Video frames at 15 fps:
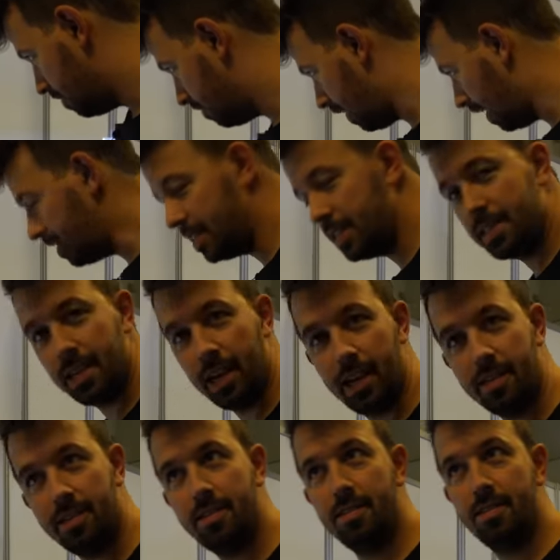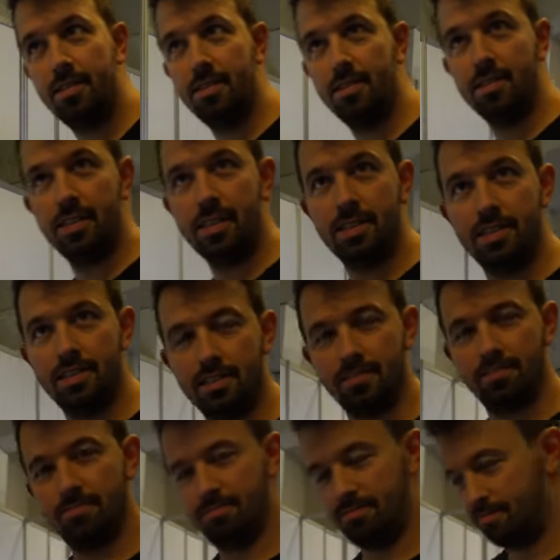war die Zeit nicht
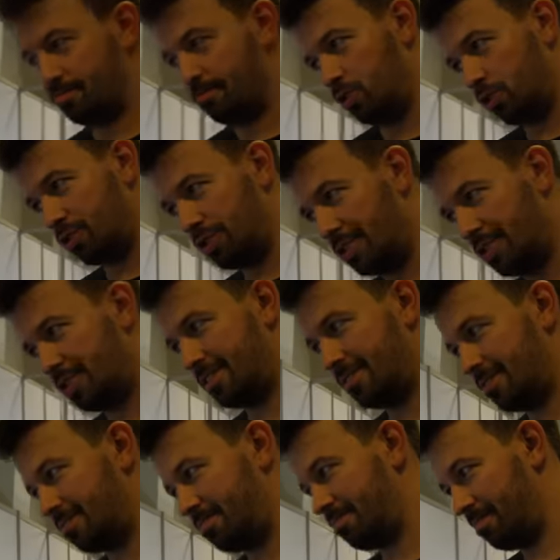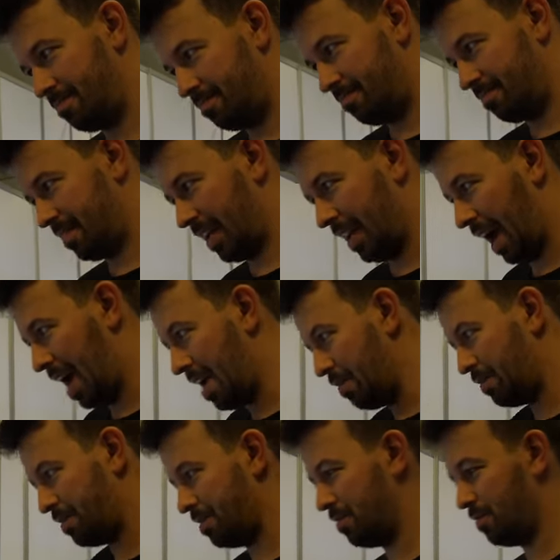noch nicht
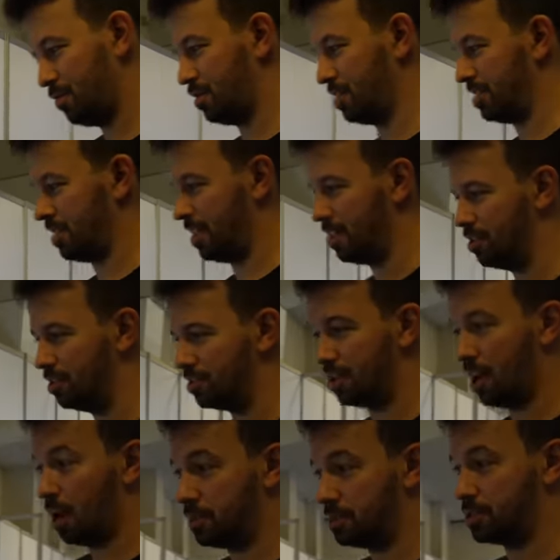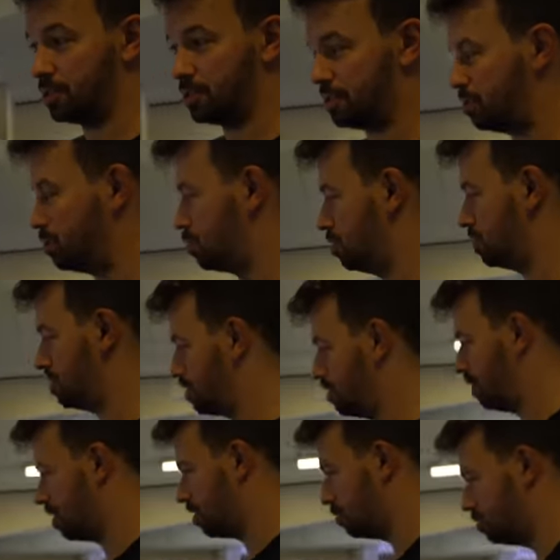gereift für das Layout, aber es ist trotzdem ein schönes
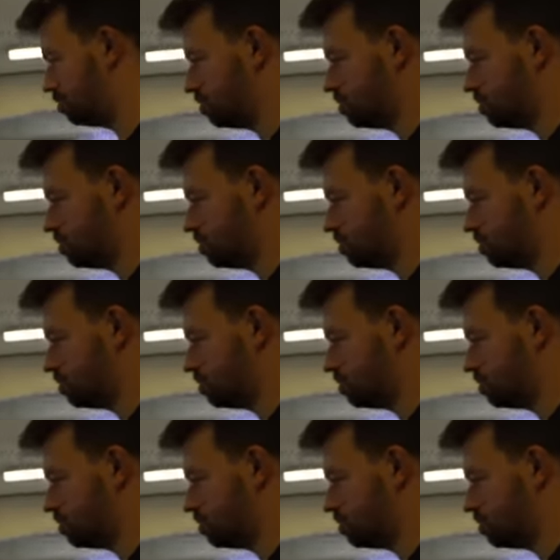Aquarium.